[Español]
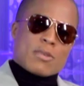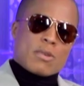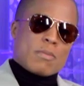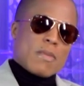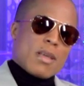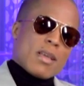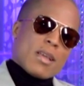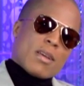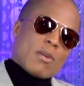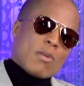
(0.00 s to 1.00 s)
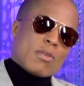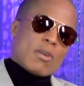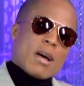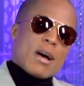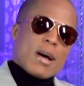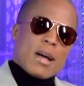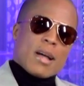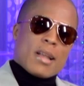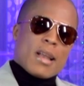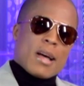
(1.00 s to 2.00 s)
eso, uno
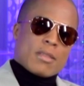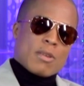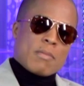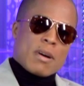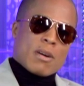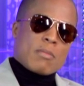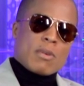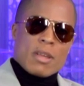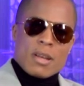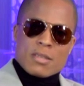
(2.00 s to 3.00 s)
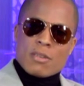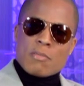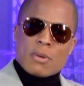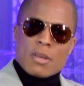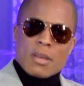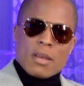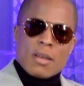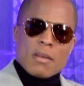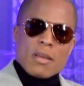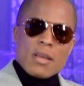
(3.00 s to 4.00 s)
la, toma con moderación
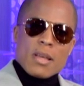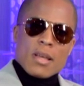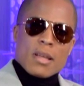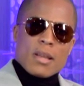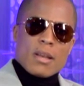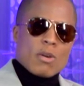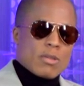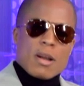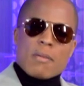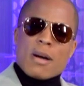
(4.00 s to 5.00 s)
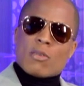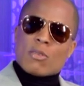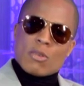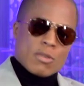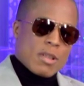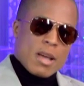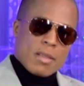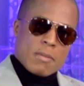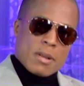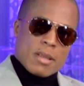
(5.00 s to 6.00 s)
porque los trabajos no nos
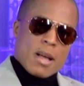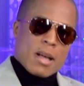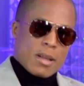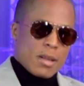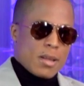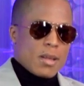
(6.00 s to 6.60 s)
dejan de verdad